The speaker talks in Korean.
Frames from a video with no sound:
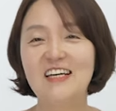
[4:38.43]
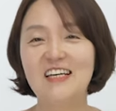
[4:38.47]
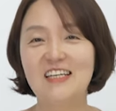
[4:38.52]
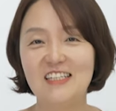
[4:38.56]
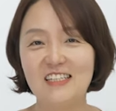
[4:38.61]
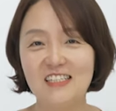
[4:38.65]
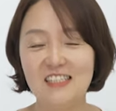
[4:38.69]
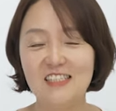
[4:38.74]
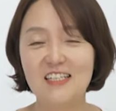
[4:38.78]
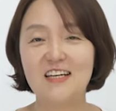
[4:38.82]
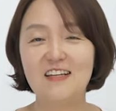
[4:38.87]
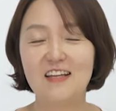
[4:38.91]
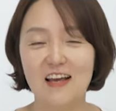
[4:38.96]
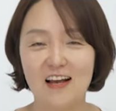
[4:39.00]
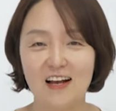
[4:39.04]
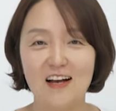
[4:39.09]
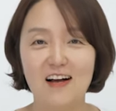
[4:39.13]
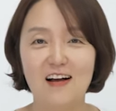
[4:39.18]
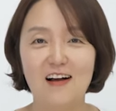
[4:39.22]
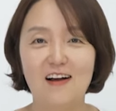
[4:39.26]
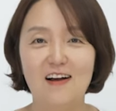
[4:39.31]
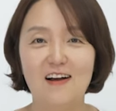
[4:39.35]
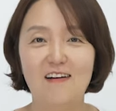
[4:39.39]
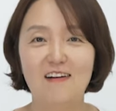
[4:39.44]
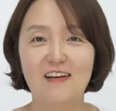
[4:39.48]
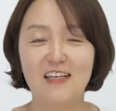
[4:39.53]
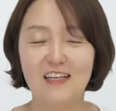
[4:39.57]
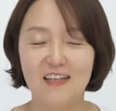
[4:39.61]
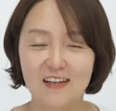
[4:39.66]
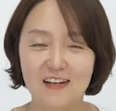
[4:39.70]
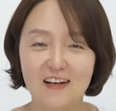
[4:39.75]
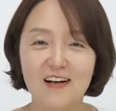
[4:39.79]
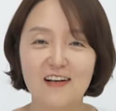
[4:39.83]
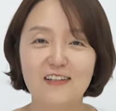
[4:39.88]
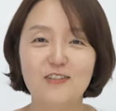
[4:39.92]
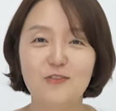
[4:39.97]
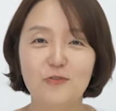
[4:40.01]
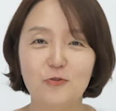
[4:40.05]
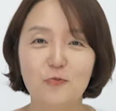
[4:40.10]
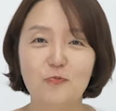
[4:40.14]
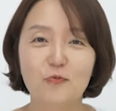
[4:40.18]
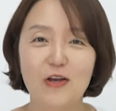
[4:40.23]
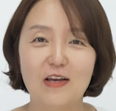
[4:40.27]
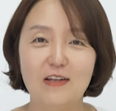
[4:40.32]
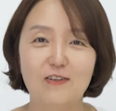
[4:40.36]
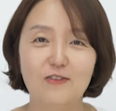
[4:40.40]
이제 내가 인간이
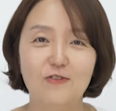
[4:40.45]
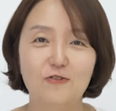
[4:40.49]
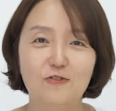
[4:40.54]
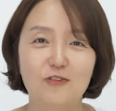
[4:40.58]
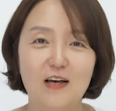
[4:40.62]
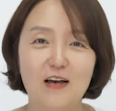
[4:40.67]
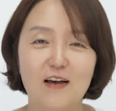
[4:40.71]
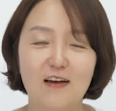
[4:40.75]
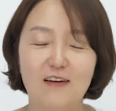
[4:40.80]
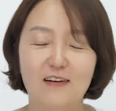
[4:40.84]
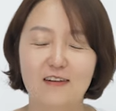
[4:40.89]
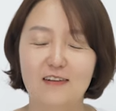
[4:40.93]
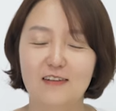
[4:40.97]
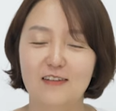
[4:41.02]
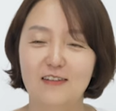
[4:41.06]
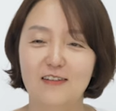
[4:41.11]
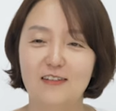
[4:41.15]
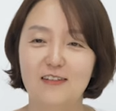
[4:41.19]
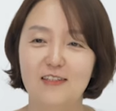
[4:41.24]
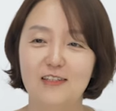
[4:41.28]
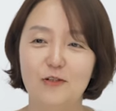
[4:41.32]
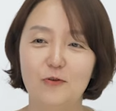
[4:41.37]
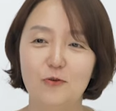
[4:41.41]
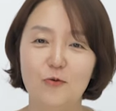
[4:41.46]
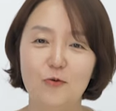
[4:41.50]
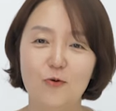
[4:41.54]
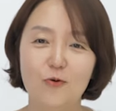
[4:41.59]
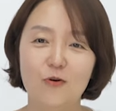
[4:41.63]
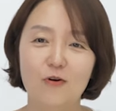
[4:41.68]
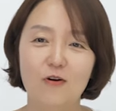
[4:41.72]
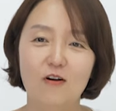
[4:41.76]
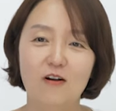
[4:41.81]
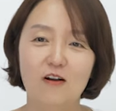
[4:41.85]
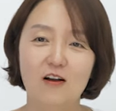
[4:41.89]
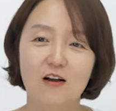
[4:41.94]
좀 되는구나 그리고